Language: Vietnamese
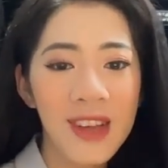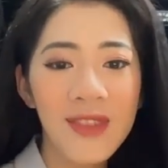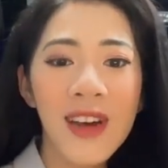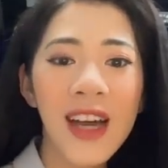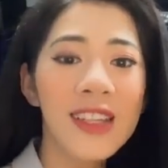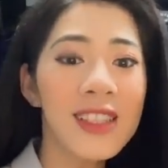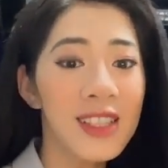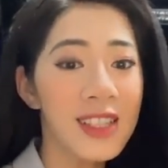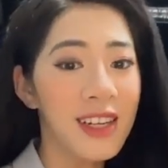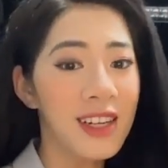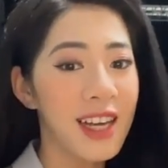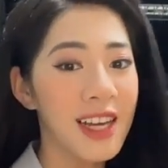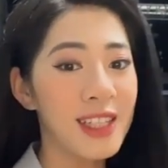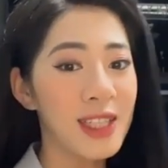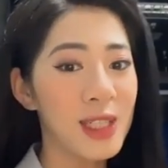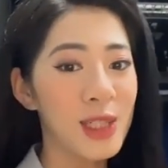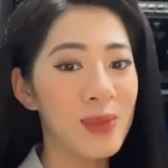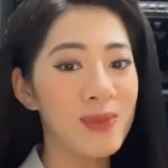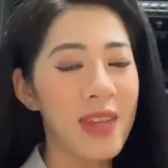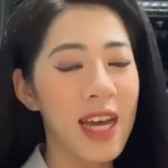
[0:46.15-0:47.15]
Và như thường lệ
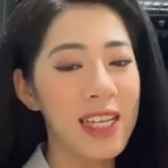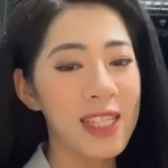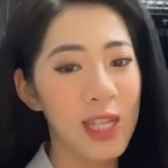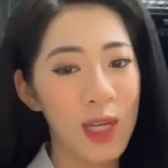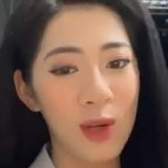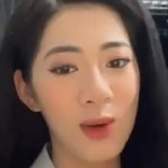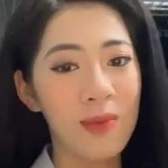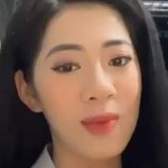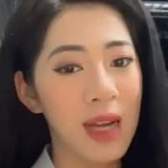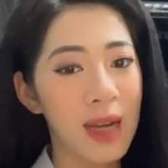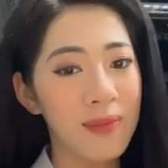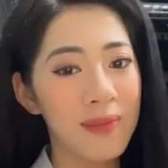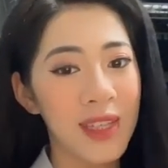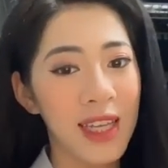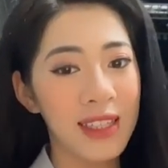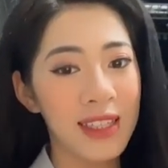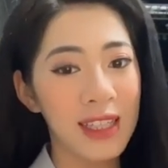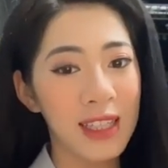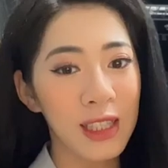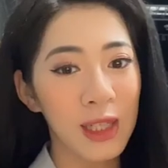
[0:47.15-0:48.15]
thì chúng ta sẽ cùng cập
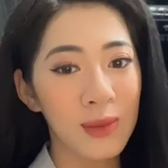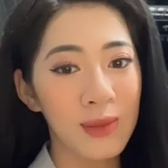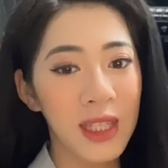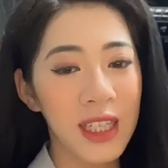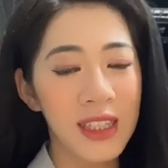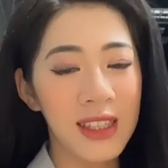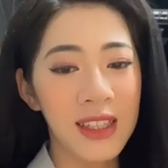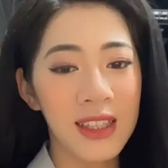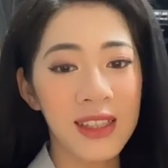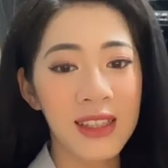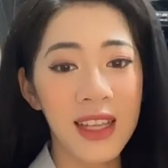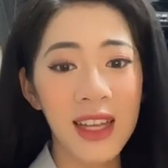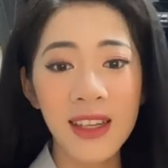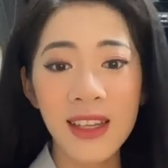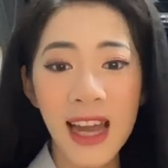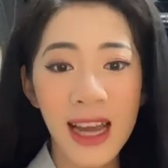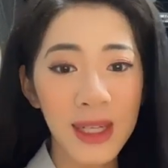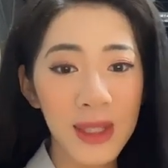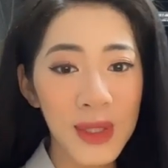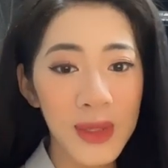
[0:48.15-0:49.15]
nhật những thông tin thời
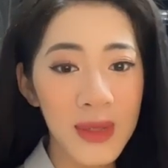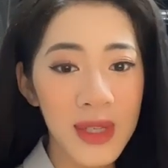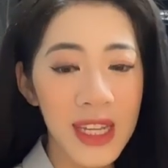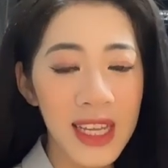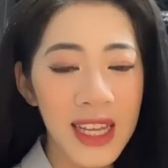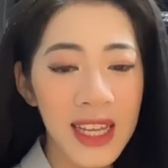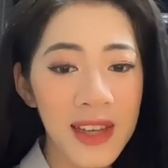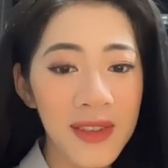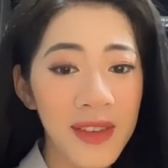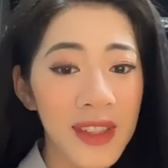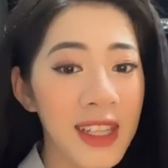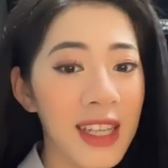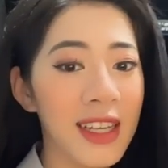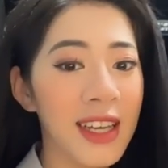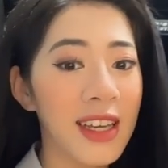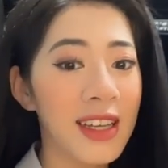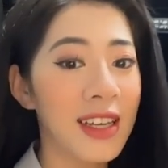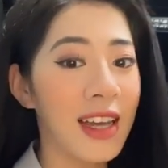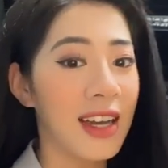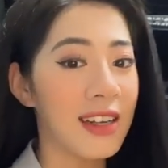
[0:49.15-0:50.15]
tiết đáng chú ý về tình
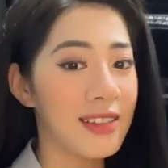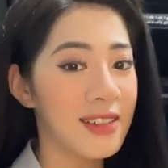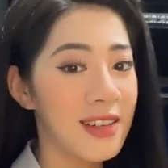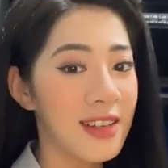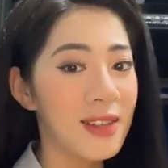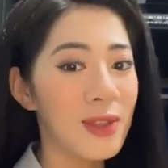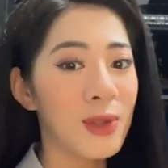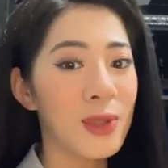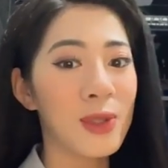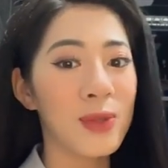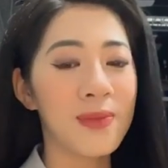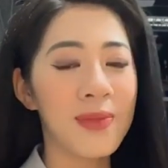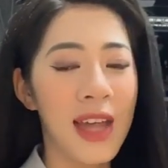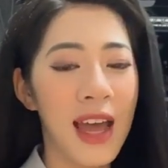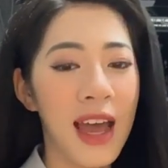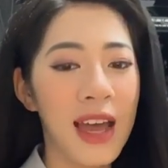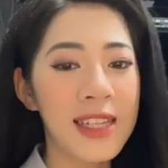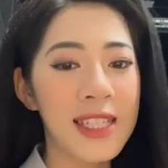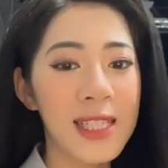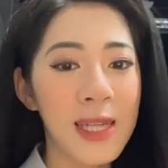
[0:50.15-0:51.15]
hình cả nước của chúng
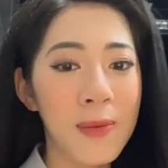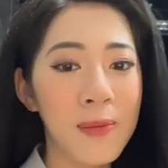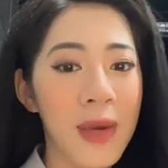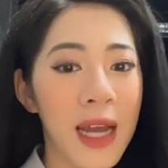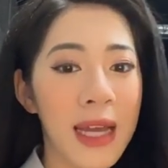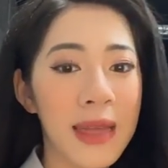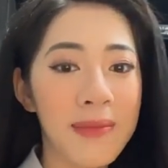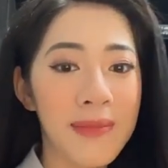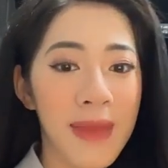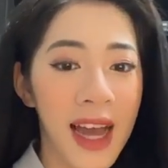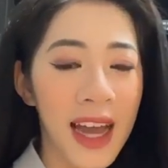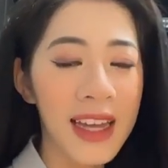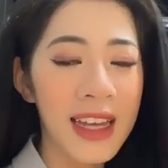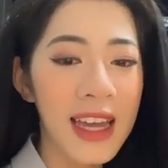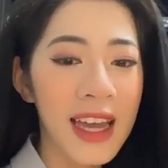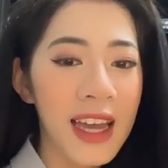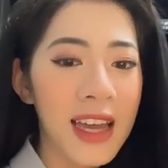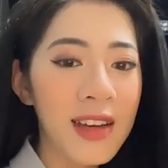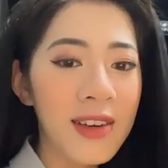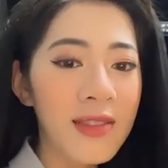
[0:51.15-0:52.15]
ta trong ngày mai.
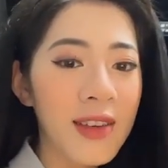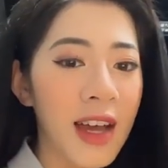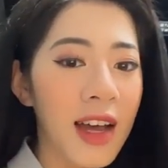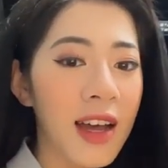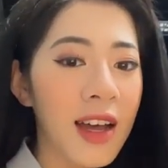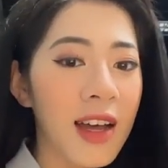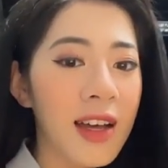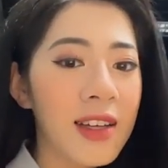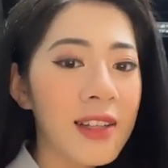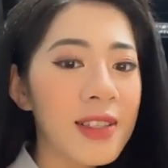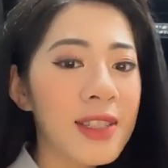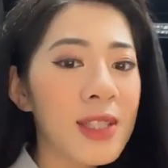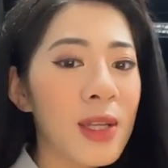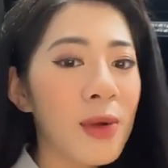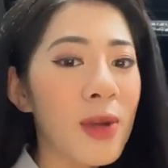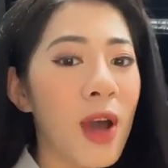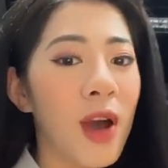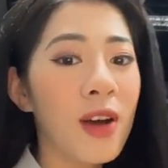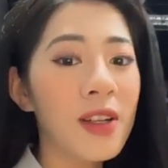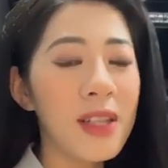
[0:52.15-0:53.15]
Và
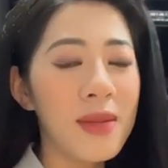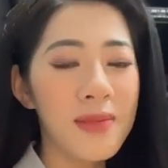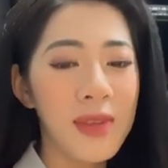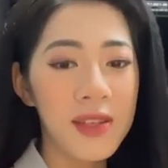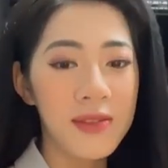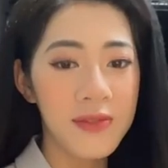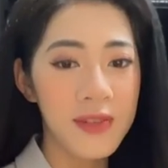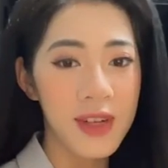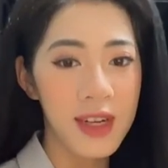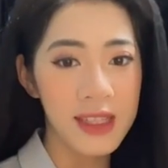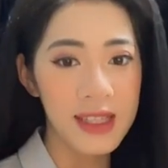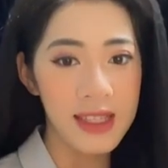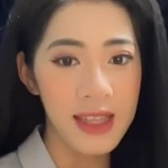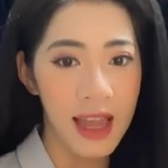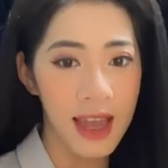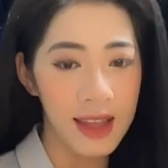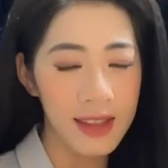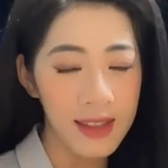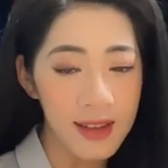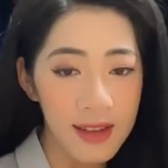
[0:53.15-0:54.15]
sau đó thì Minh Phương
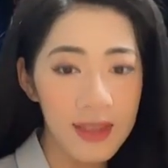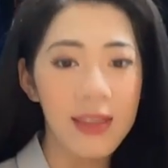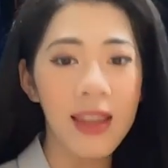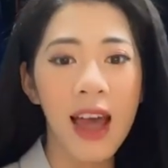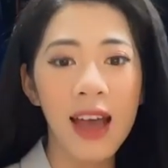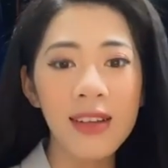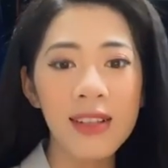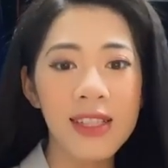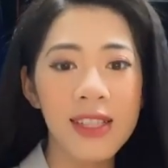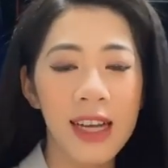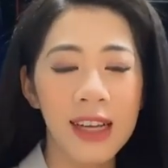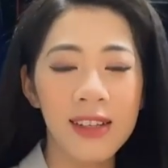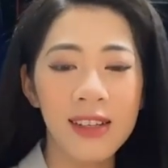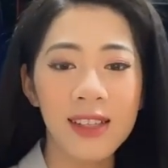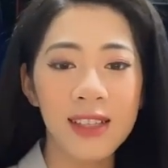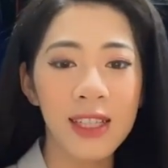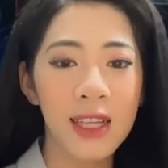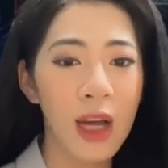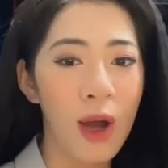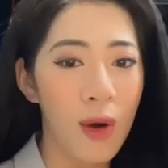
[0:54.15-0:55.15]
sẽ tương tác trả
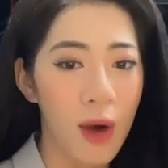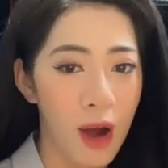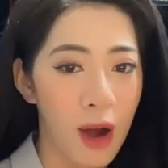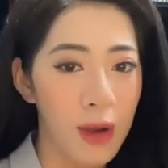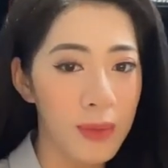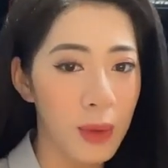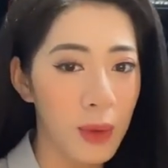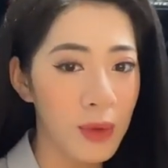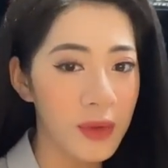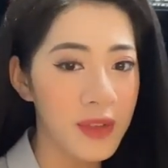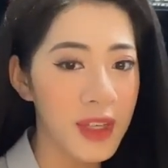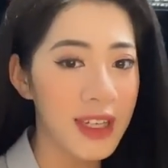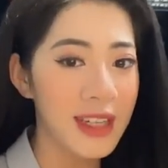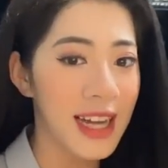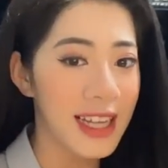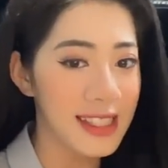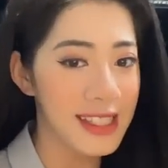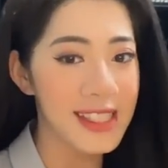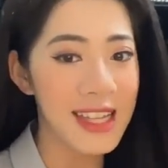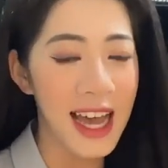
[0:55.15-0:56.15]
lời những câu hỏi mà quý vị
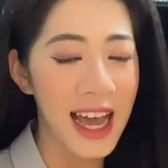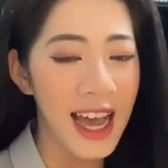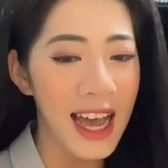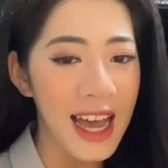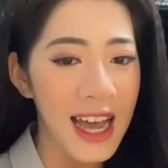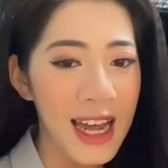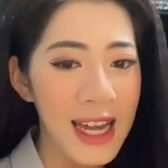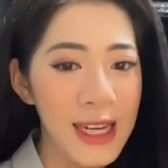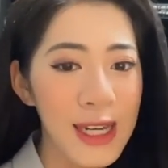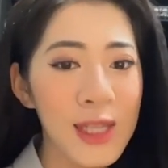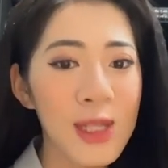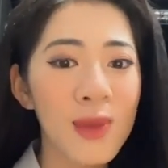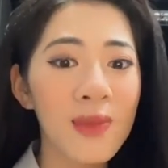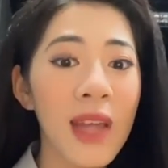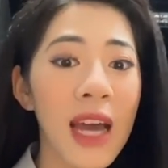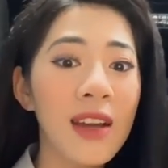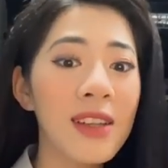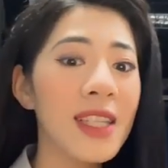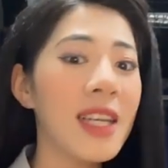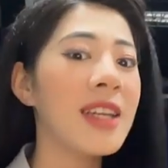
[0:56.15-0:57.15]
đặt ra để chúng
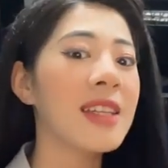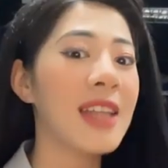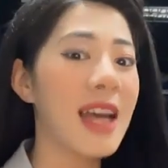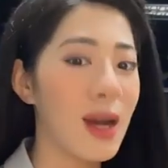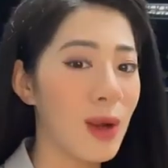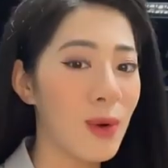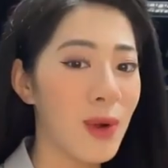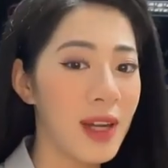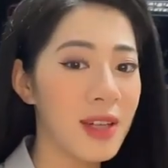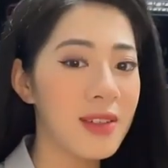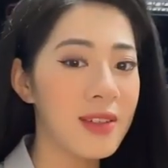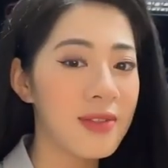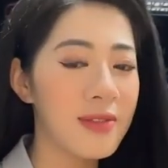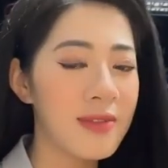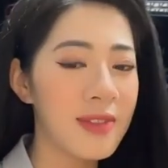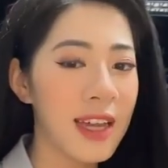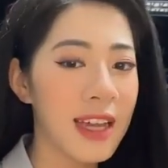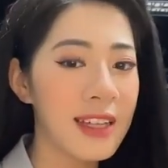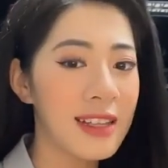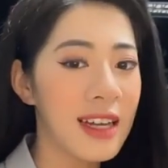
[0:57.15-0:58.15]
ta có thể thảo luận
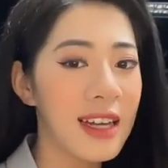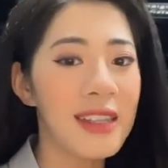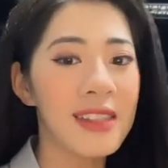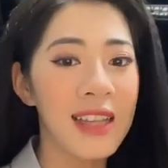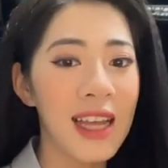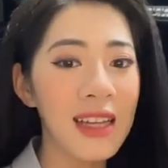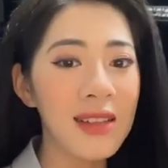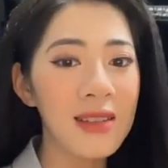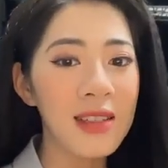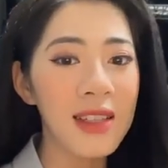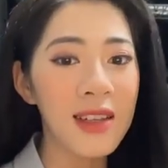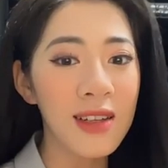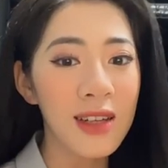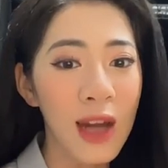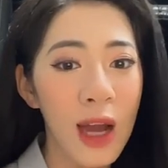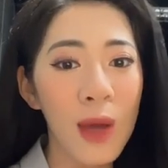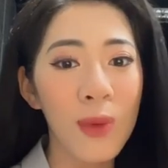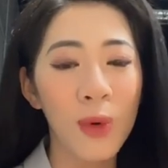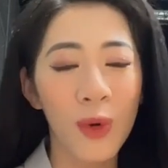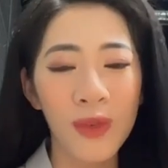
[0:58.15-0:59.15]
về thời tiết những
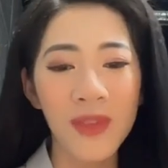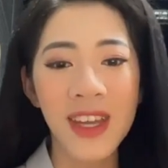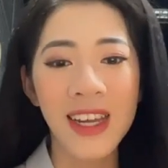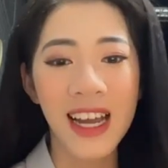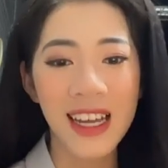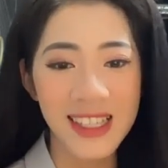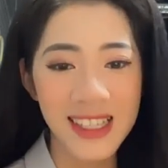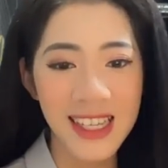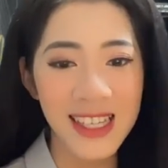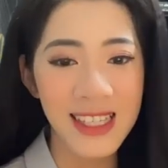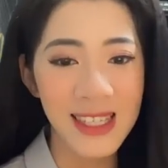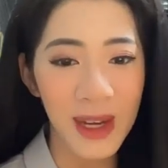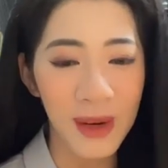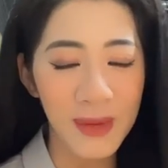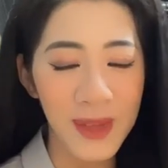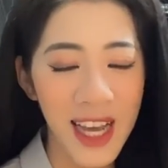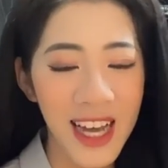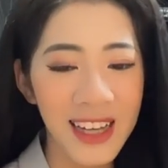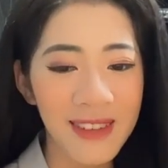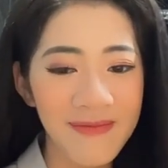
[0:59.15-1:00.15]
nơi mà quý vị đang sinh sống
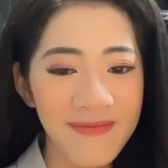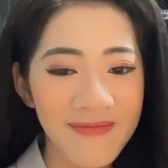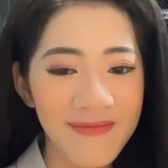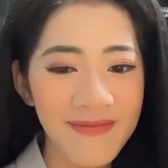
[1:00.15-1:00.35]
nhé.